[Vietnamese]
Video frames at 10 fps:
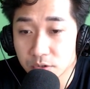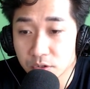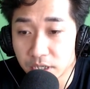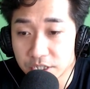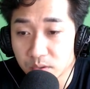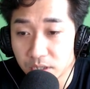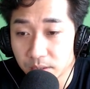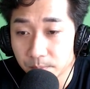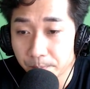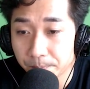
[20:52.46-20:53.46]
Nào có vị
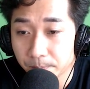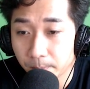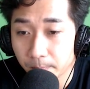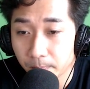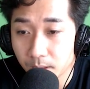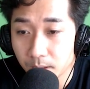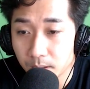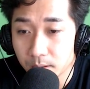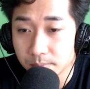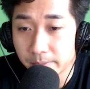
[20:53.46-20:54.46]
tồn tại bí ẩn nào
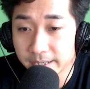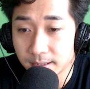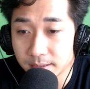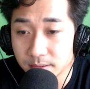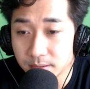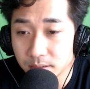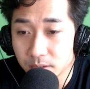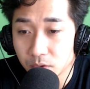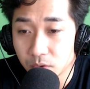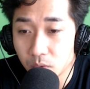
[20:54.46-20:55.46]
tự biến mình thành
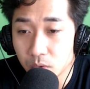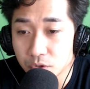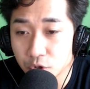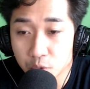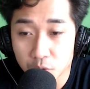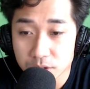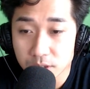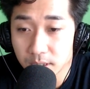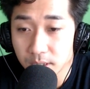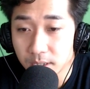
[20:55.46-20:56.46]
cái loa đâu.
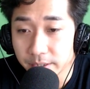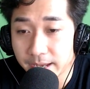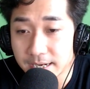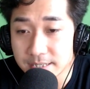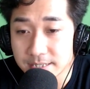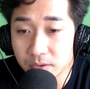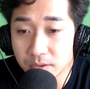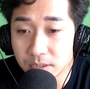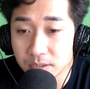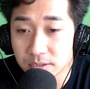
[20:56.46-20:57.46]
Hắn ngẫm
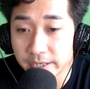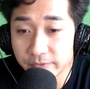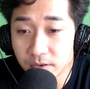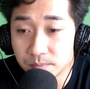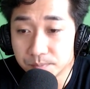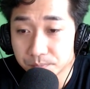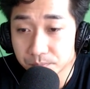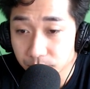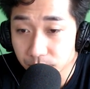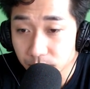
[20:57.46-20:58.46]
nghĩ mấy chục giây,
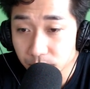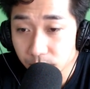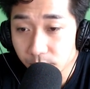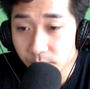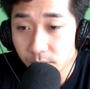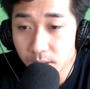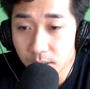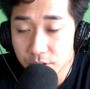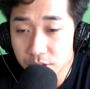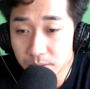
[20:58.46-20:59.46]
bỗng lại ra ý tưởng,
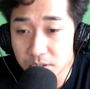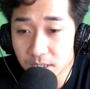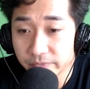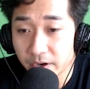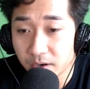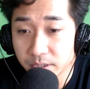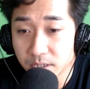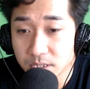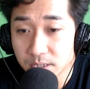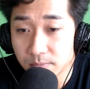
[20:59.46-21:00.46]
tái hiện lại
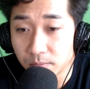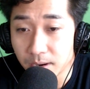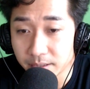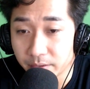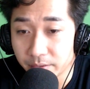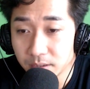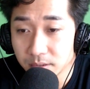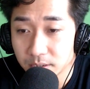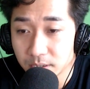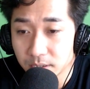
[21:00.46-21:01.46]
hình ảnh và lời
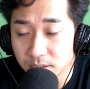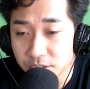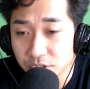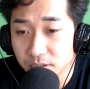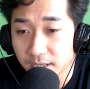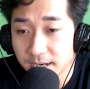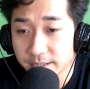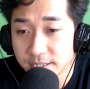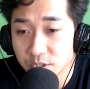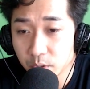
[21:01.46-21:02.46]
khẩn cầu vừa rồi của
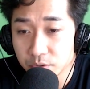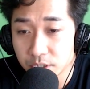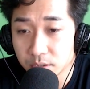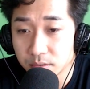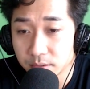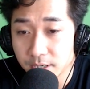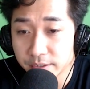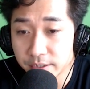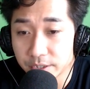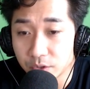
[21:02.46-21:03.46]
tiểu thư chính nghĩa,
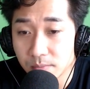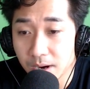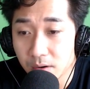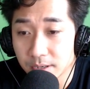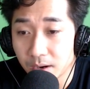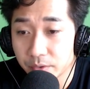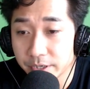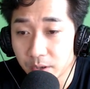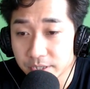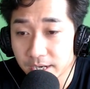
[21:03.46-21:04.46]
biến thành một đoạn
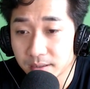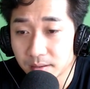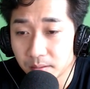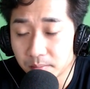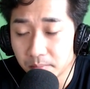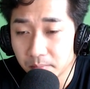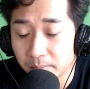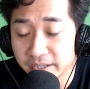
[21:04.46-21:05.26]
phim bị làm mờ vậy.